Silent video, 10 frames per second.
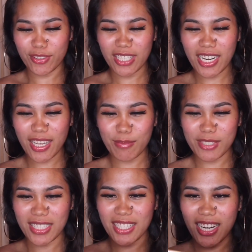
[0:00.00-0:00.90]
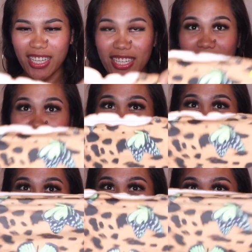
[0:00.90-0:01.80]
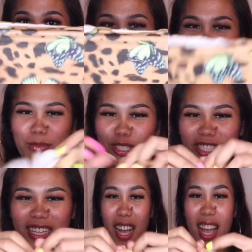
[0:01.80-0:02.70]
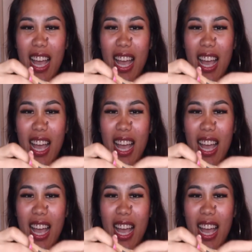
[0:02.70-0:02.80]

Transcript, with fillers: nilagay mo sa dryer. Ayan o, oh, no, medyo stretchable siya.